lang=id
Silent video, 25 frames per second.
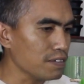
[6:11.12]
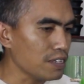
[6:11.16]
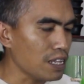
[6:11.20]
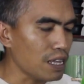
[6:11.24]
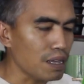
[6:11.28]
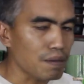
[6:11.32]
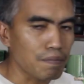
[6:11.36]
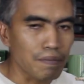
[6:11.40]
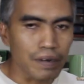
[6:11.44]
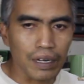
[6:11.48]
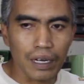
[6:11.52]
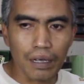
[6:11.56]

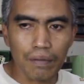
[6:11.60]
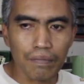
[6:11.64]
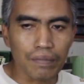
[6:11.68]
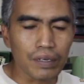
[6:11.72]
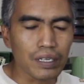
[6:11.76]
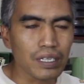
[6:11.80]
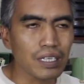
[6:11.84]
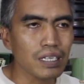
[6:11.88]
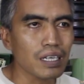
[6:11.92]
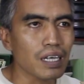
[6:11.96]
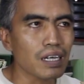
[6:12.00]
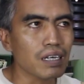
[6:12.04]
saya pernah
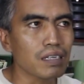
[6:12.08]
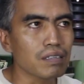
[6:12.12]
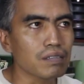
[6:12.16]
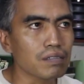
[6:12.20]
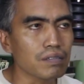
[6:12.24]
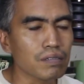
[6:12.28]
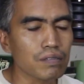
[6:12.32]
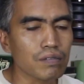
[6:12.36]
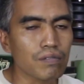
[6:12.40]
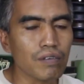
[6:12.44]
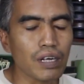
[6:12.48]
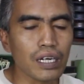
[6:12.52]
beli yang
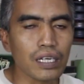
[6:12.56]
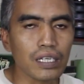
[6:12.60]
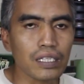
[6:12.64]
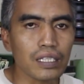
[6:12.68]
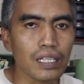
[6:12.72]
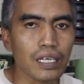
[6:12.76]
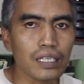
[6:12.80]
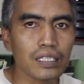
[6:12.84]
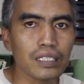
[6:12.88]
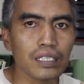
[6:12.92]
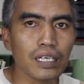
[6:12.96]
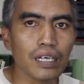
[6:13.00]

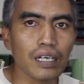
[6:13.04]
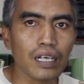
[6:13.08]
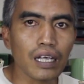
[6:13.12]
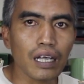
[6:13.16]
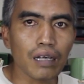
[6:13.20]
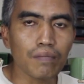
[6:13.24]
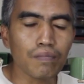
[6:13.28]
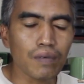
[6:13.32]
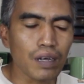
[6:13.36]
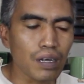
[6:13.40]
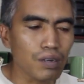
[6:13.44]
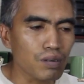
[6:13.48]
kualitasnya
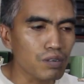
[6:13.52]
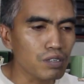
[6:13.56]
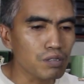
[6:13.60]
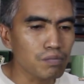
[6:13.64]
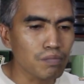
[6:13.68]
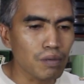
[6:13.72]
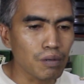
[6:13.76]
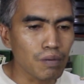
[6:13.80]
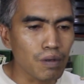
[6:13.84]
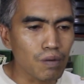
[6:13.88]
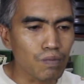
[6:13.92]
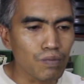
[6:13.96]
nggak
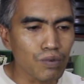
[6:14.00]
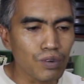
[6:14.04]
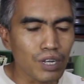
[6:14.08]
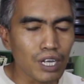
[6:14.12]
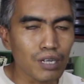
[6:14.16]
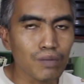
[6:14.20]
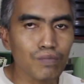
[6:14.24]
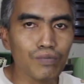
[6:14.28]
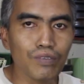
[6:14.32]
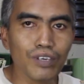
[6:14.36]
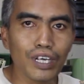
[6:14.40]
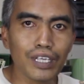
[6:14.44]
bagus memang
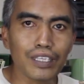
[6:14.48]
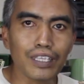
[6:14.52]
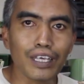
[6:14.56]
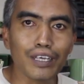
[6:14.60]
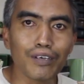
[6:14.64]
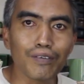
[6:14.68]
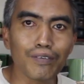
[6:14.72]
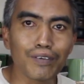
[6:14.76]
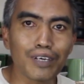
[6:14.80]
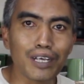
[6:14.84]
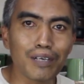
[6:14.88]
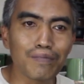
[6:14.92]
bukan
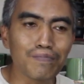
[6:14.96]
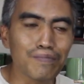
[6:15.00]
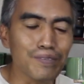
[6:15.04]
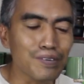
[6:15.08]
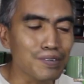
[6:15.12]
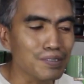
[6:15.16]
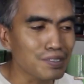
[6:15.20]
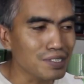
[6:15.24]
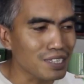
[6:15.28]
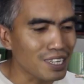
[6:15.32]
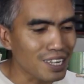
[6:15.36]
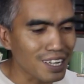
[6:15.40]
buatan orang
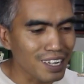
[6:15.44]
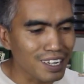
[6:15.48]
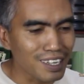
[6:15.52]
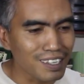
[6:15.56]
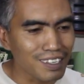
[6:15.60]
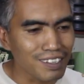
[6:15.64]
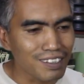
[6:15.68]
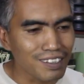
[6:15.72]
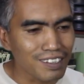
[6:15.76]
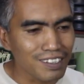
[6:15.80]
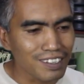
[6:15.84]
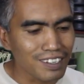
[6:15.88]

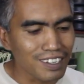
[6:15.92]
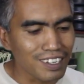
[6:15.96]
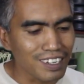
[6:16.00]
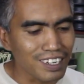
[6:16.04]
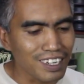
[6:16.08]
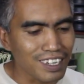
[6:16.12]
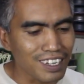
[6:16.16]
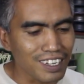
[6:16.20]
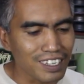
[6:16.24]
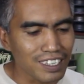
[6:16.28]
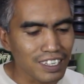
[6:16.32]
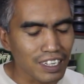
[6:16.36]
bonsai itu
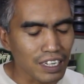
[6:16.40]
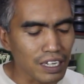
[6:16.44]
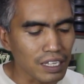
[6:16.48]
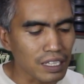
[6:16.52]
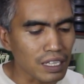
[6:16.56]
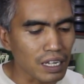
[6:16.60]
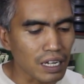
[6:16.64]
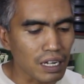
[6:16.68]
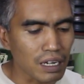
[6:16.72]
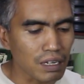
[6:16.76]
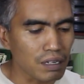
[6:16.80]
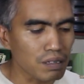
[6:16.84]
uh,
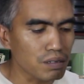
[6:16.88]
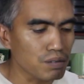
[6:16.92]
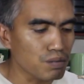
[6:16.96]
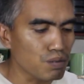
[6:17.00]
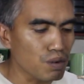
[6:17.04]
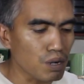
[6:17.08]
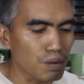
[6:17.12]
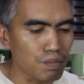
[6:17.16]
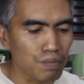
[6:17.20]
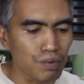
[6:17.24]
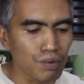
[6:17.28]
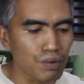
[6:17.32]
sekitar
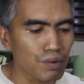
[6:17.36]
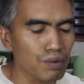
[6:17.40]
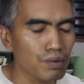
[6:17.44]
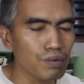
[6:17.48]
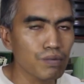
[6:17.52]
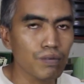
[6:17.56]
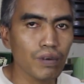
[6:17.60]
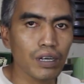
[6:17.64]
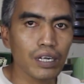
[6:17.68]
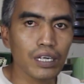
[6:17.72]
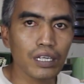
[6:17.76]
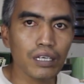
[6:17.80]

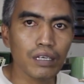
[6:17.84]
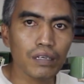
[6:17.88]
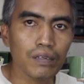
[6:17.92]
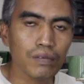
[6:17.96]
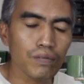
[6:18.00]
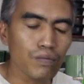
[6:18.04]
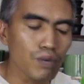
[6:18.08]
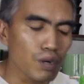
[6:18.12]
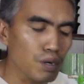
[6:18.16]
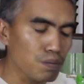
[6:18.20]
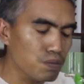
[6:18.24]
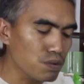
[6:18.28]
20 25
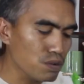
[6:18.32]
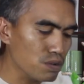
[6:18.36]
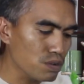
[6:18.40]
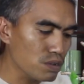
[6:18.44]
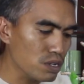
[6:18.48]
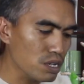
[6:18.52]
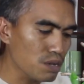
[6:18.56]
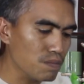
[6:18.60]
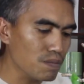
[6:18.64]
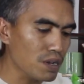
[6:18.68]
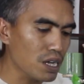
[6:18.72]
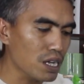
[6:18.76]

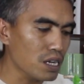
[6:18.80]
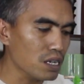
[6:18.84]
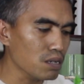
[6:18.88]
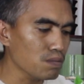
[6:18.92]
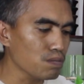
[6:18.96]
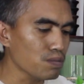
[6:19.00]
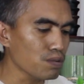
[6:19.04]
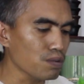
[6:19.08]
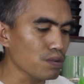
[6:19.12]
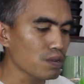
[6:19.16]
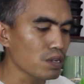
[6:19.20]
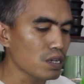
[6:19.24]

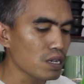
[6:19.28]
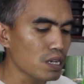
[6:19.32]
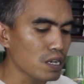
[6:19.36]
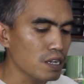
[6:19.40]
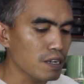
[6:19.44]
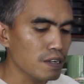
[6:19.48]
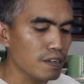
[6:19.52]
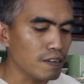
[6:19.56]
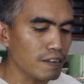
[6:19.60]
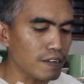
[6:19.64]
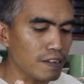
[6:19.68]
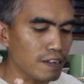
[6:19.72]
ribu
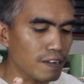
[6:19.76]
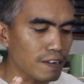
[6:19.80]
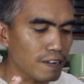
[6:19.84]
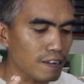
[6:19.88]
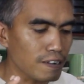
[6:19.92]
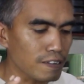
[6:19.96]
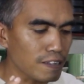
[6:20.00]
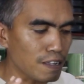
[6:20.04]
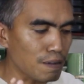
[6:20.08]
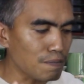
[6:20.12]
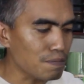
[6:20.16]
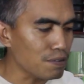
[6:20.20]

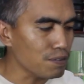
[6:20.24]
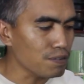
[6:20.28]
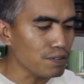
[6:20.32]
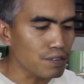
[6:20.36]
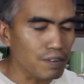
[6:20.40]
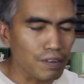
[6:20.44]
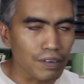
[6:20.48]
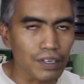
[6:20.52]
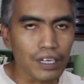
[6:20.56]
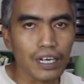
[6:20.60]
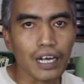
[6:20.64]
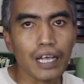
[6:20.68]
uh, tapi
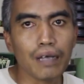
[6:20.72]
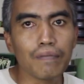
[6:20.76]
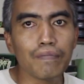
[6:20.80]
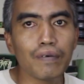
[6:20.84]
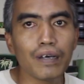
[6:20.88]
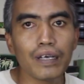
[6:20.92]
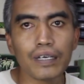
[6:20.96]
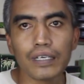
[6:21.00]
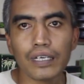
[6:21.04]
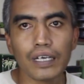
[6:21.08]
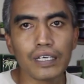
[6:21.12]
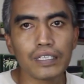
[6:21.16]
untuk
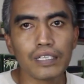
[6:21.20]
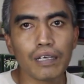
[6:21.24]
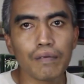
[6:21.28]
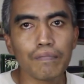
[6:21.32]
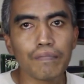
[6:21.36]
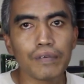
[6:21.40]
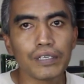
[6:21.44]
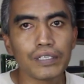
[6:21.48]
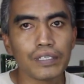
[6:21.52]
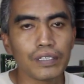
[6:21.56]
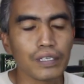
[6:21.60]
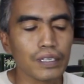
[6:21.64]
gerabah nggak
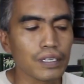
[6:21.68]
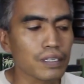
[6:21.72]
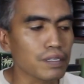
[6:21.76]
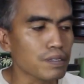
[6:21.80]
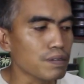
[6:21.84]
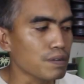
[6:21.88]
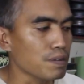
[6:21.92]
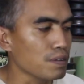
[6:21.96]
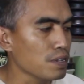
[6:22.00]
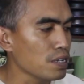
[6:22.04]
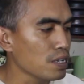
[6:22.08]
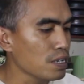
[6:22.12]
sampai
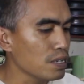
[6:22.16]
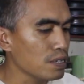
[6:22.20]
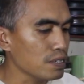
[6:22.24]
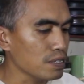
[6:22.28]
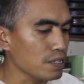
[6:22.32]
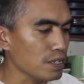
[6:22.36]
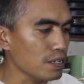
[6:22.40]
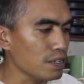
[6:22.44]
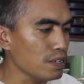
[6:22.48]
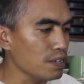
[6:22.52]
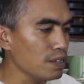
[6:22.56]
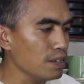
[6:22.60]
segitu
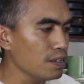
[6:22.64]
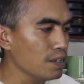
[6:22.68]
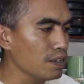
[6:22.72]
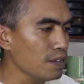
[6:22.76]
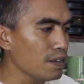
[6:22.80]
jadi